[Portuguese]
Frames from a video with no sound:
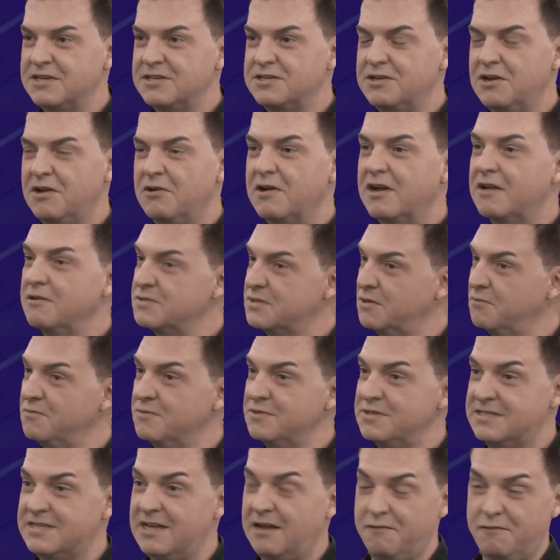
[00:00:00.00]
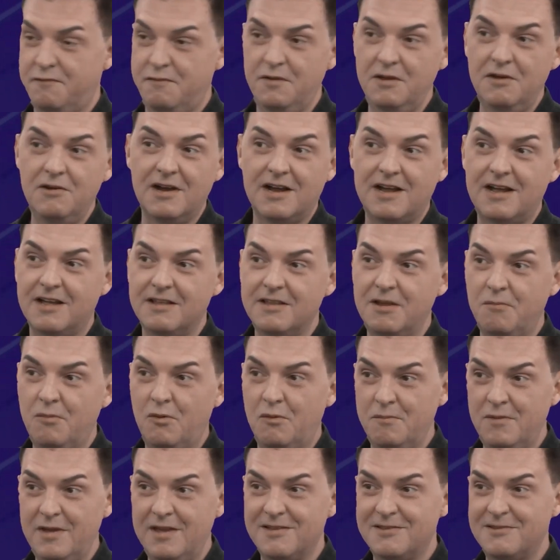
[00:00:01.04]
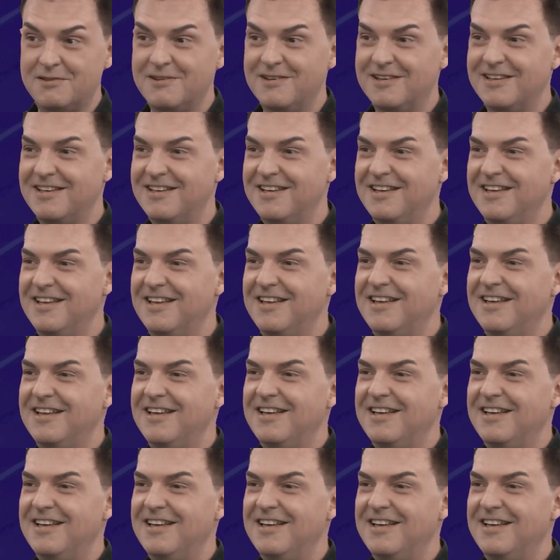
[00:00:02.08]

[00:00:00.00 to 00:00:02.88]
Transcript: A gente é, é um desafio a cada momento, né? É.